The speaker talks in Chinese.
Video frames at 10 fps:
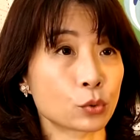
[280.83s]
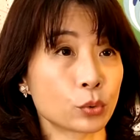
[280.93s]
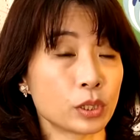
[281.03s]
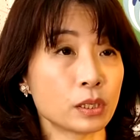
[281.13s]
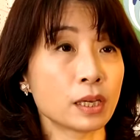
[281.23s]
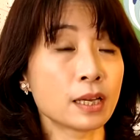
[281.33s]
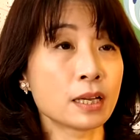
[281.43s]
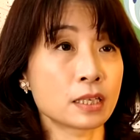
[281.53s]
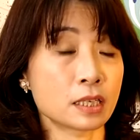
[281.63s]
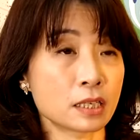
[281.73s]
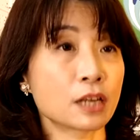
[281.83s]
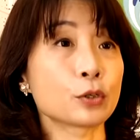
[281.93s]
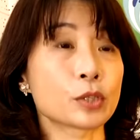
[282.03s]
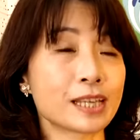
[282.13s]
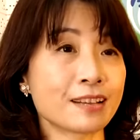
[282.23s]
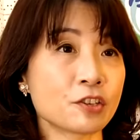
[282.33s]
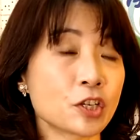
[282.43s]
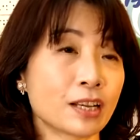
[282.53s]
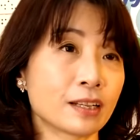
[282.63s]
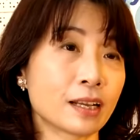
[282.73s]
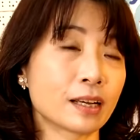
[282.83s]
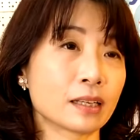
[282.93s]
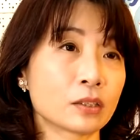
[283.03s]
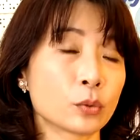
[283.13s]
所以时常有参展啊，